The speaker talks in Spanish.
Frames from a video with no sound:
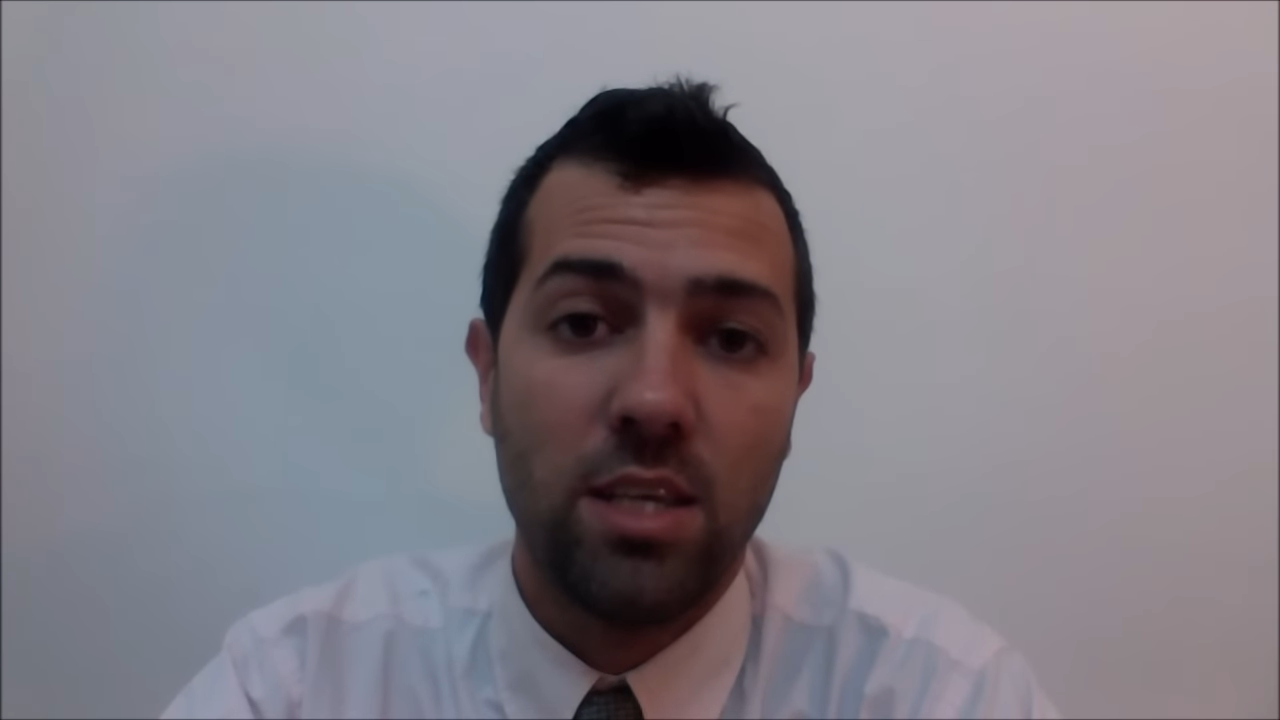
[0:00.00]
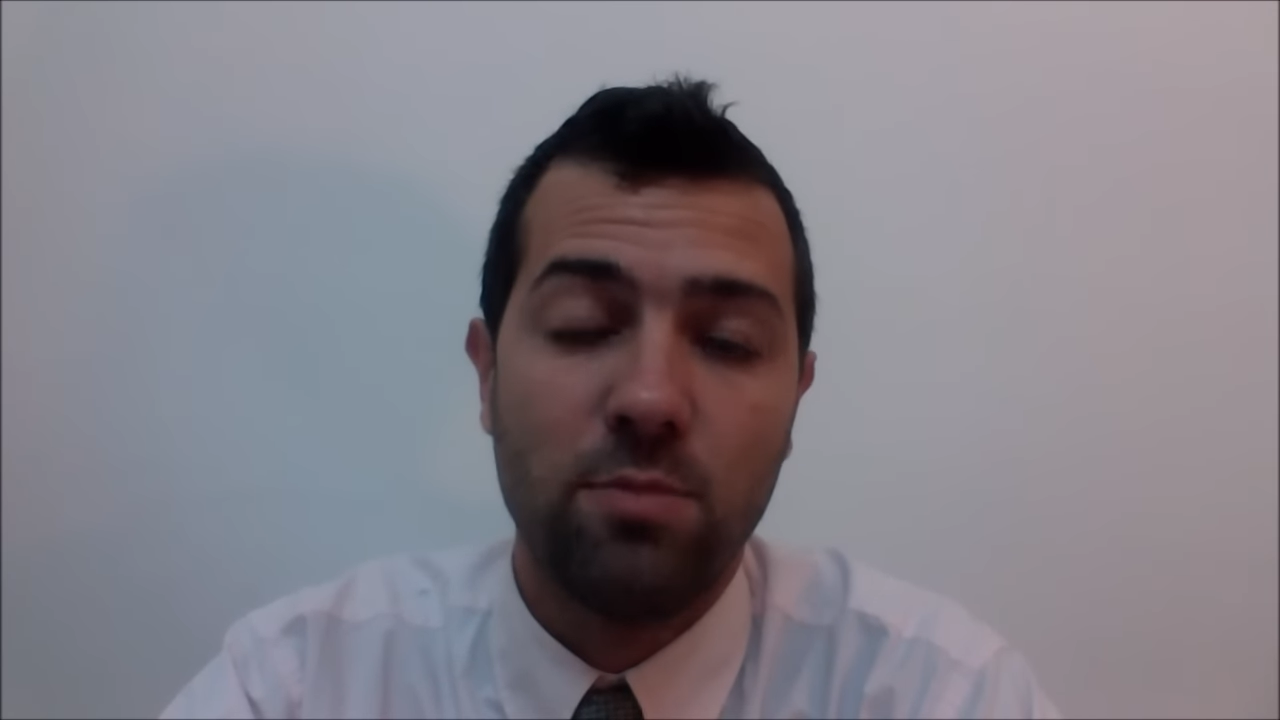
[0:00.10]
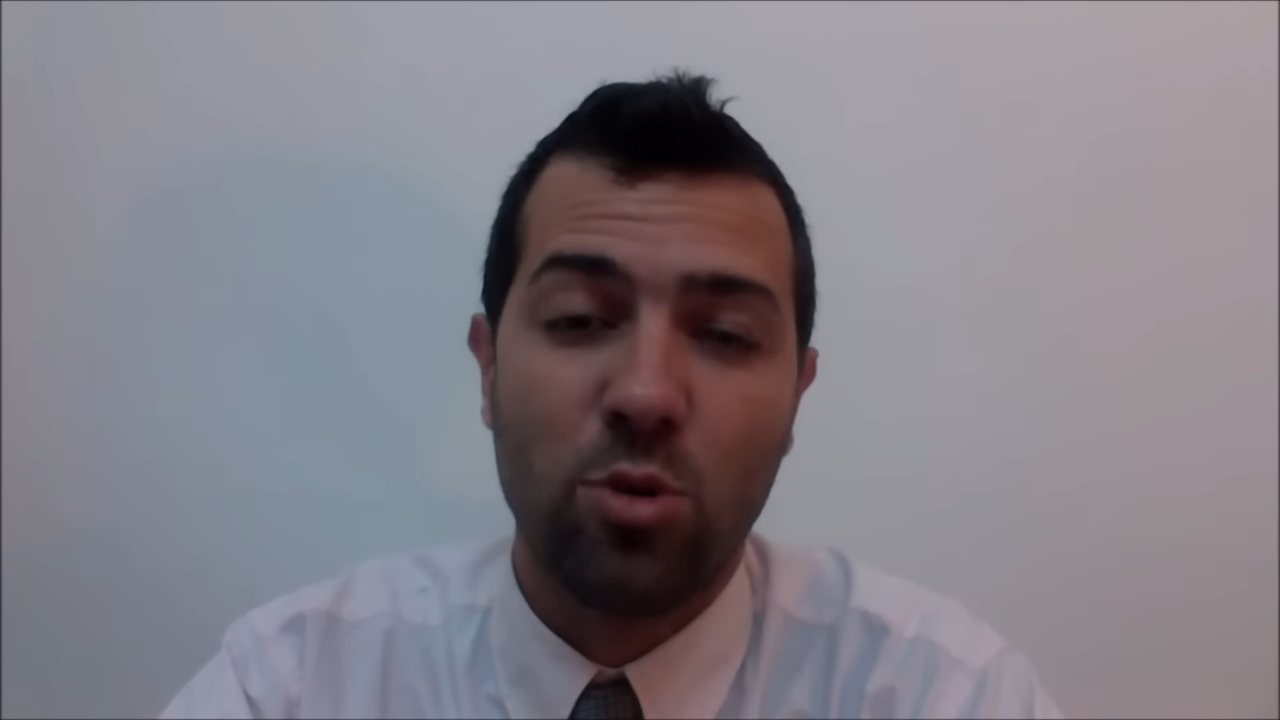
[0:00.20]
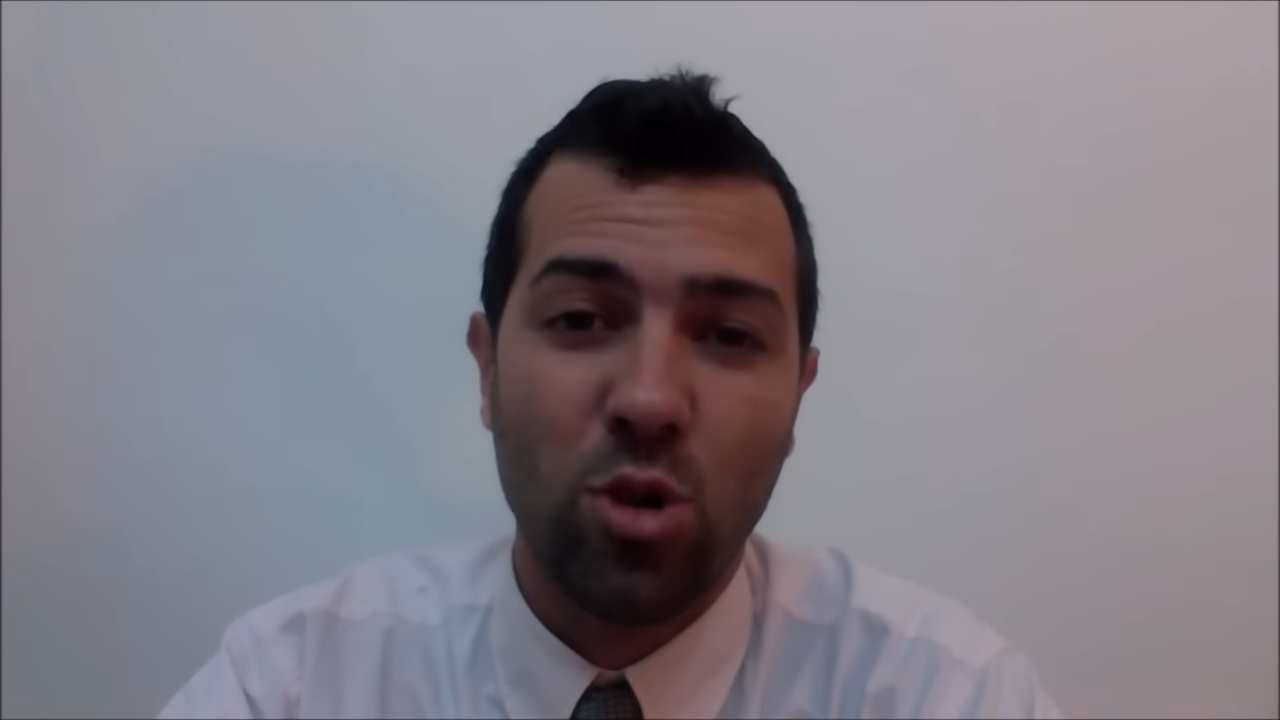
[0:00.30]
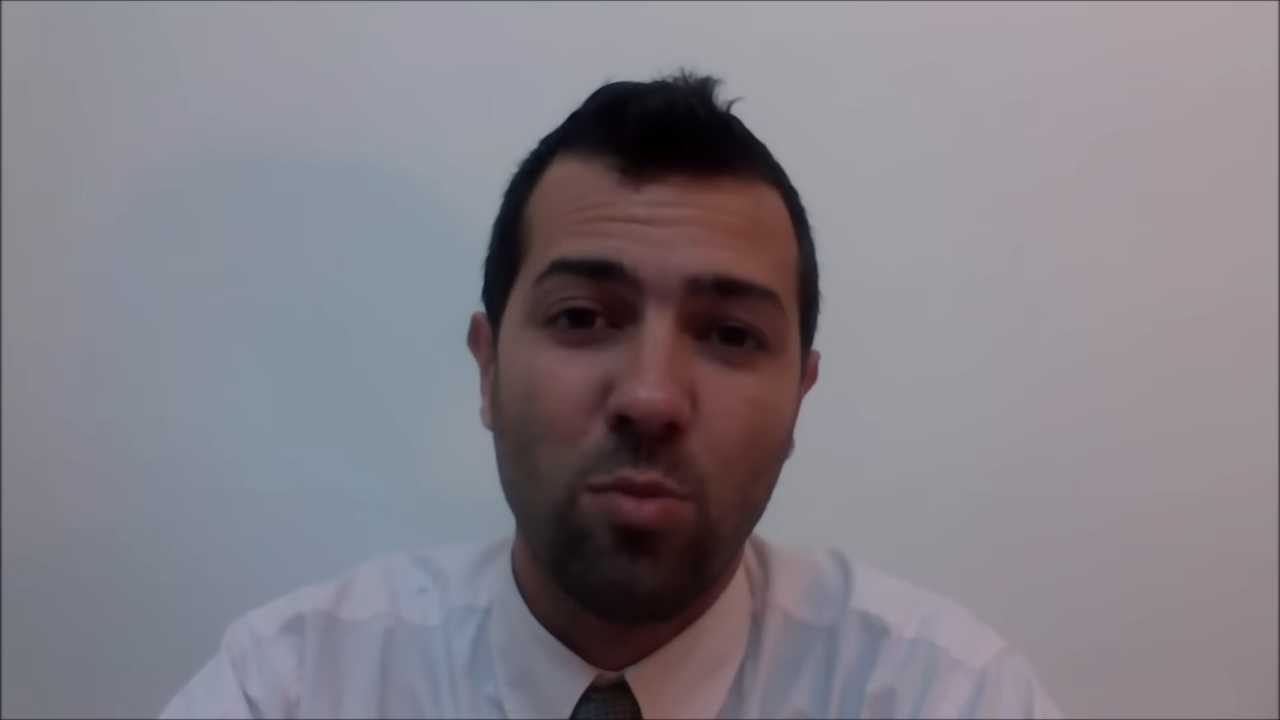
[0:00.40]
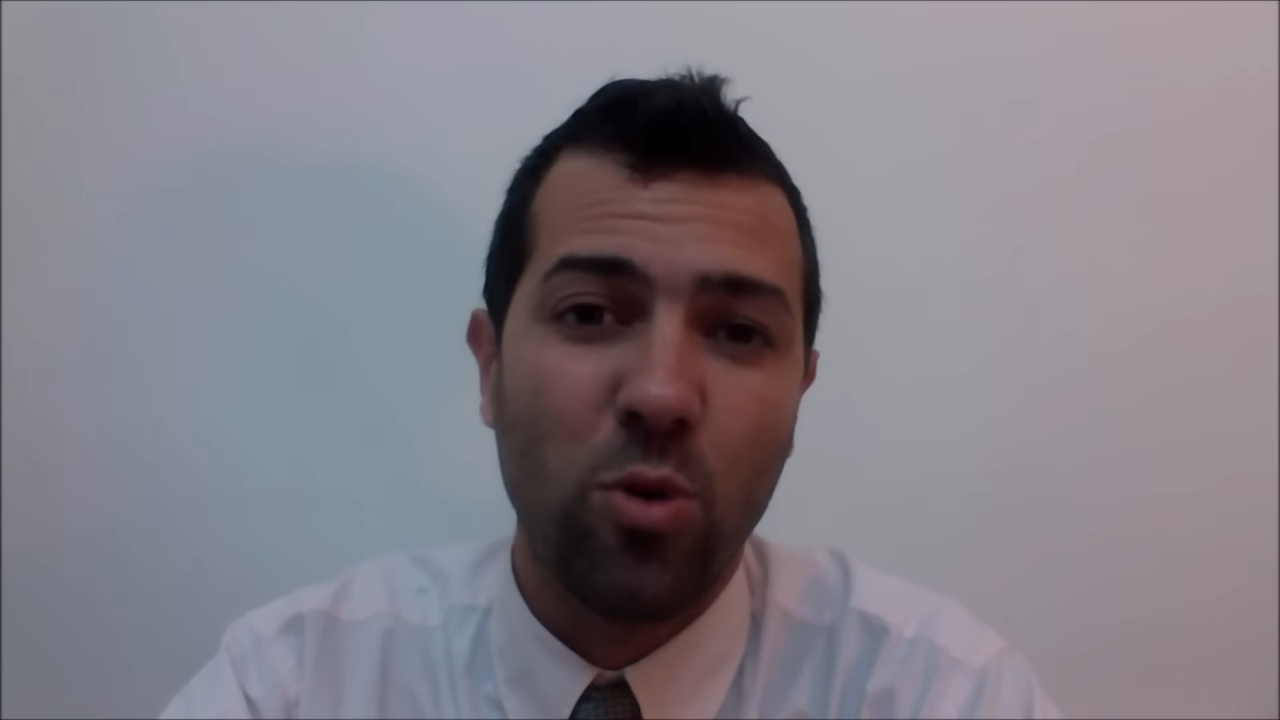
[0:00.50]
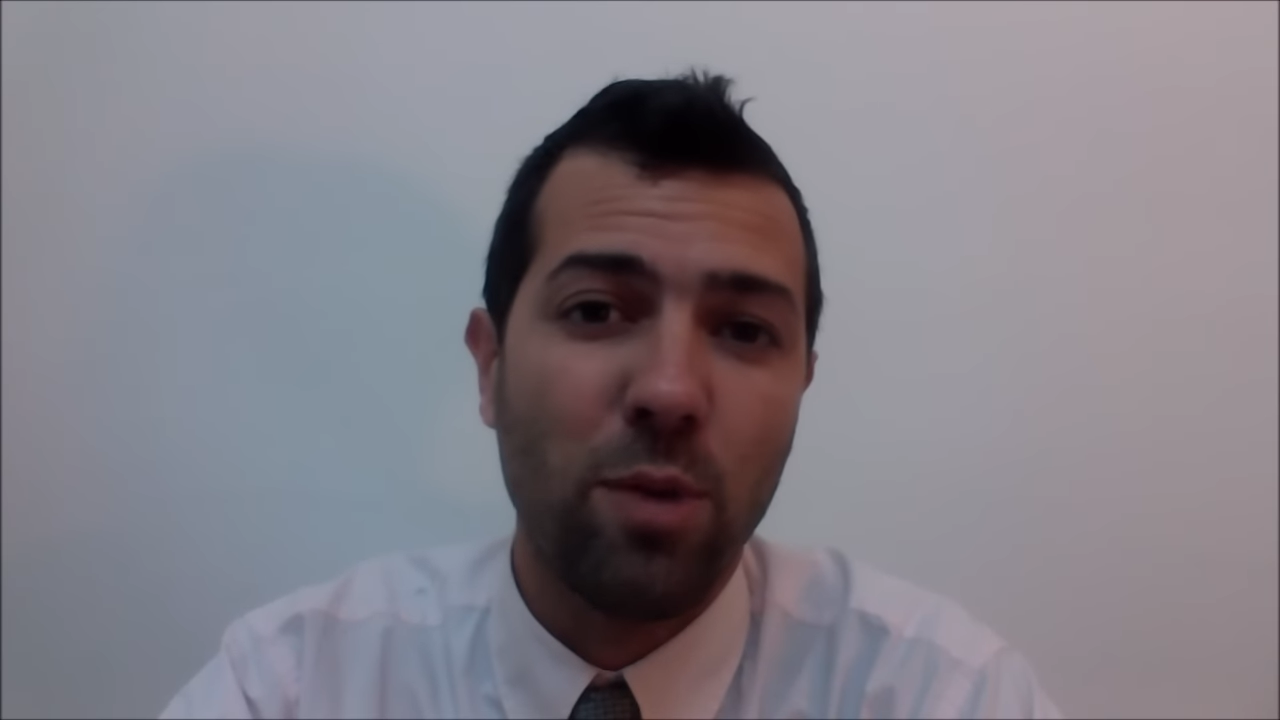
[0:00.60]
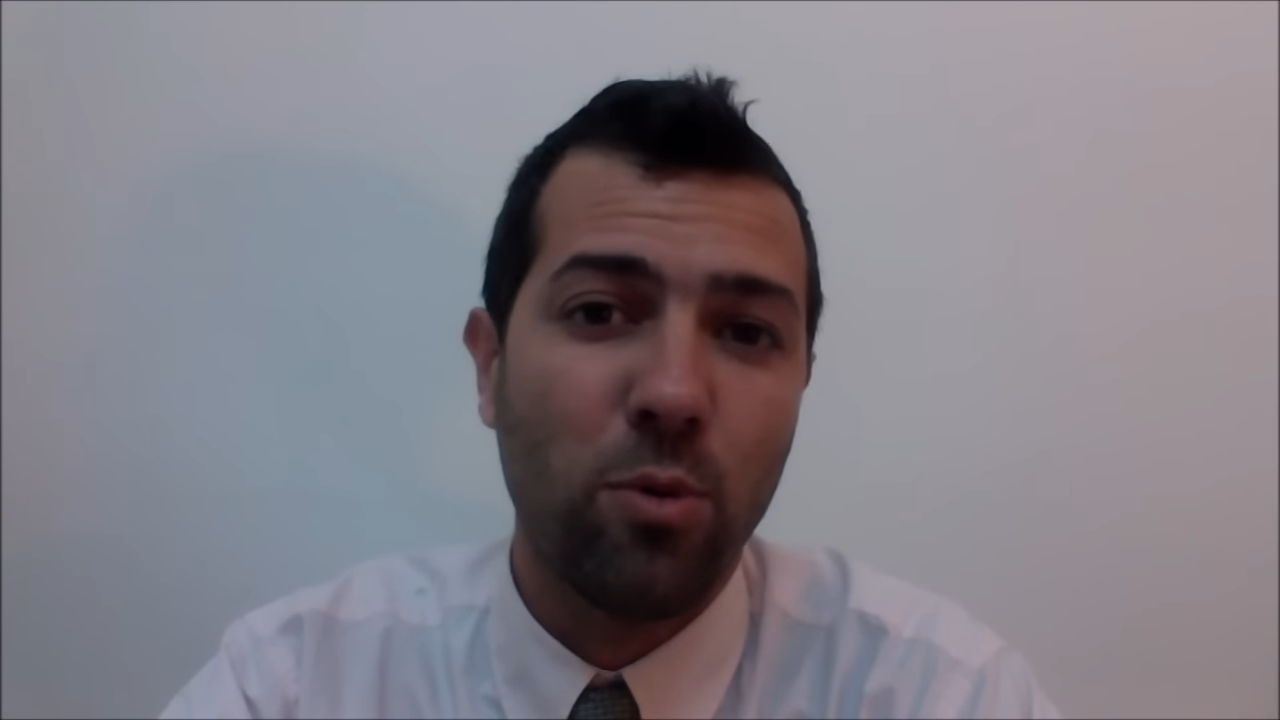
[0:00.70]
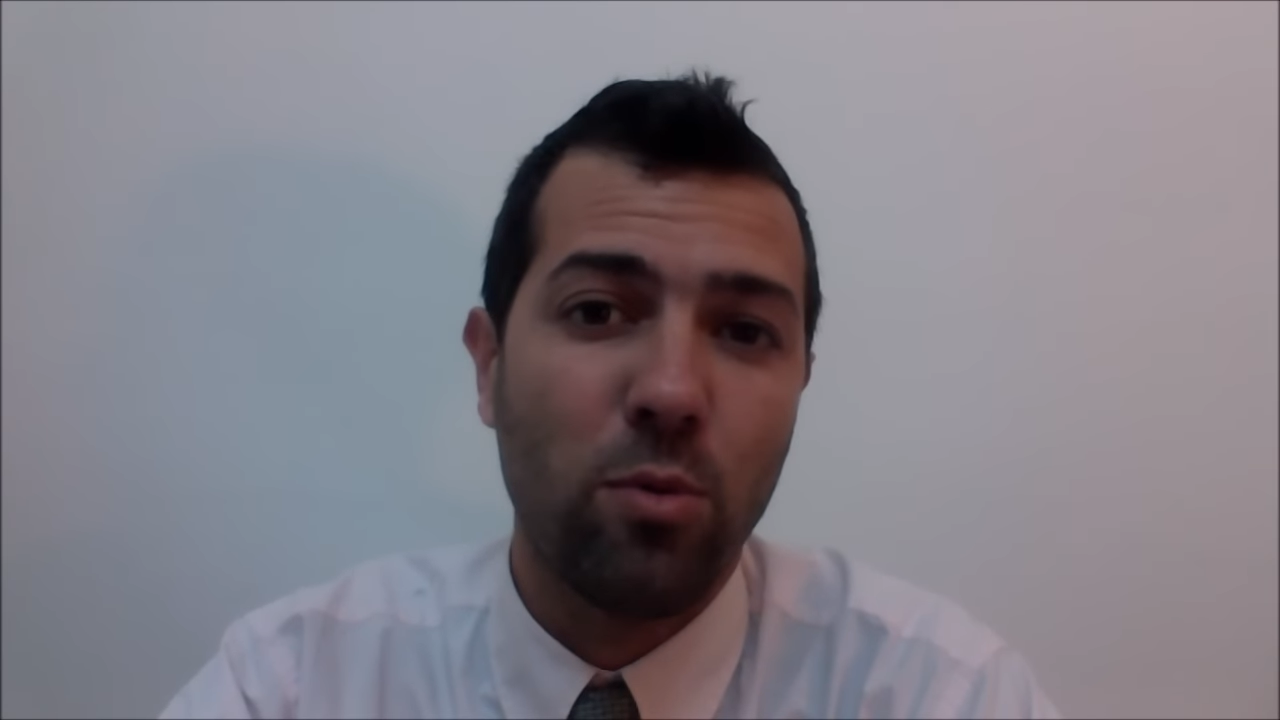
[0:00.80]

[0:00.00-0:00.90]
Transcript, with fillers: Hicimos todo muy a